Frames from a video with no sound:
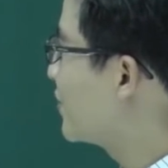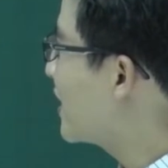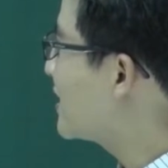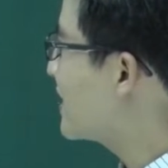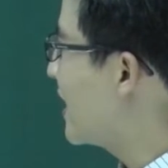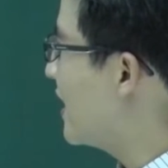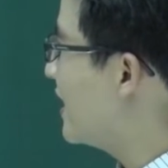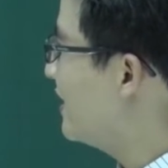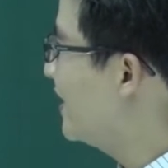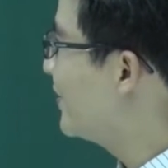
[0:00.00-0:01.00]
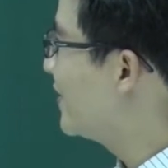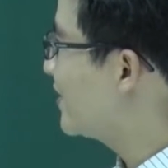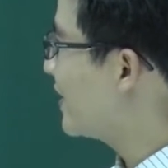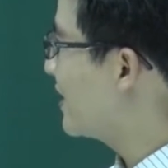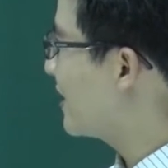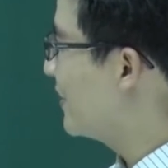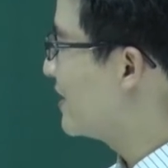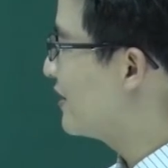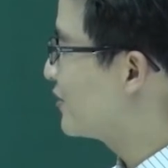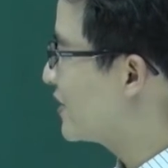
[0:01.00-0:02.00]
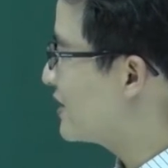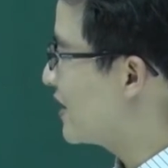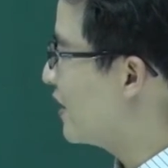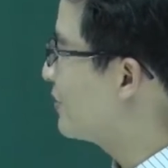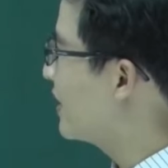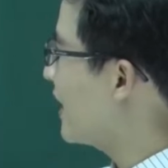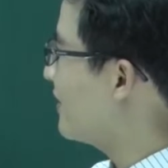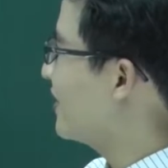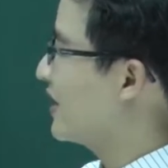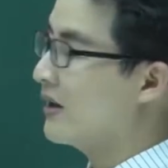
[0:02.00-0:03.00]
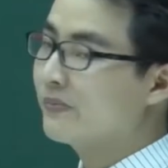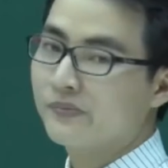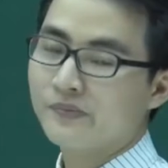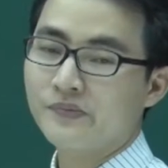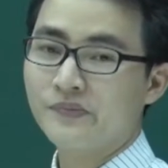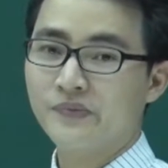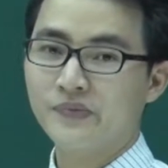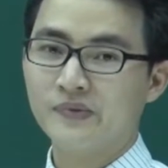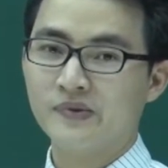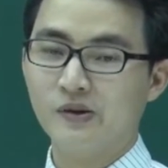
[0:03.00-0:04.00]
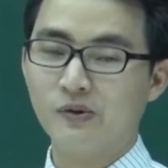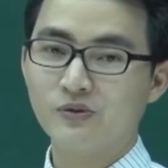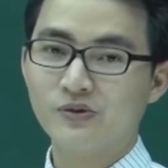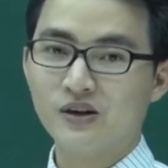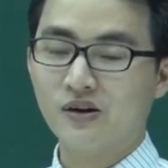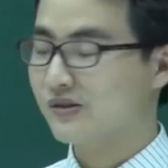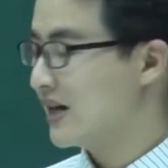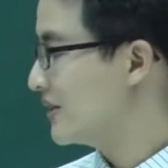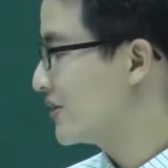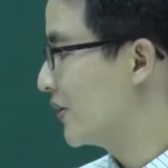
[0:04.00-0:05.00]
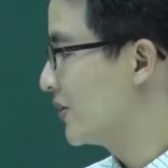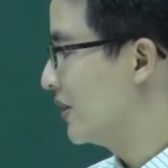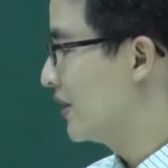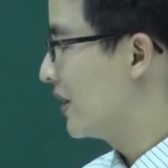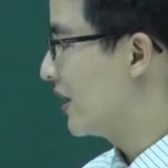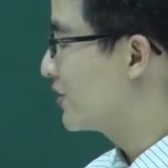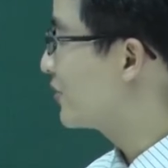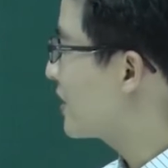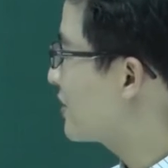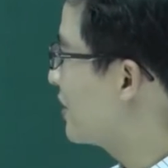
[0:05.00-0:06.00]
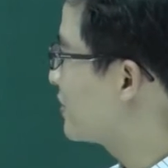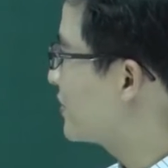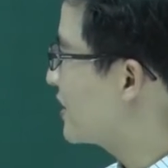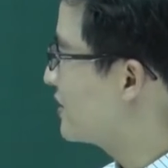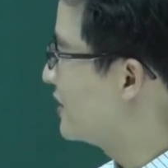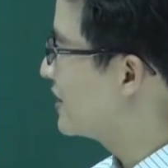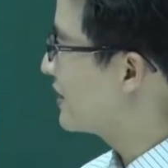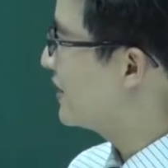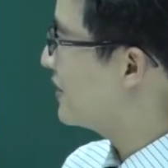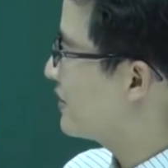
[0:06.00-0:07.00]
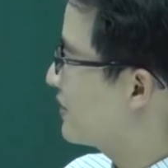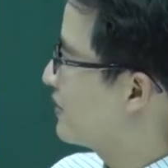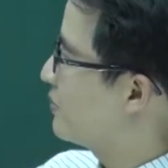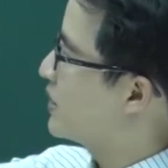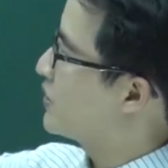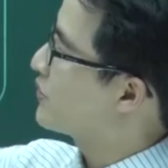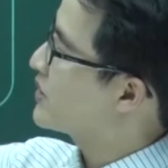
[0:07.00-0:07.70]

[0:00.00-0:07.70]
chúng ta sẽ lưu ý cho thầy là bây giờ chúng ta sẽ động đến cái anh W. Đúng không? Chúng ta có Z rồi. À, chúng ta à, chúng ta xử lý cái giả thiết mà chỉ có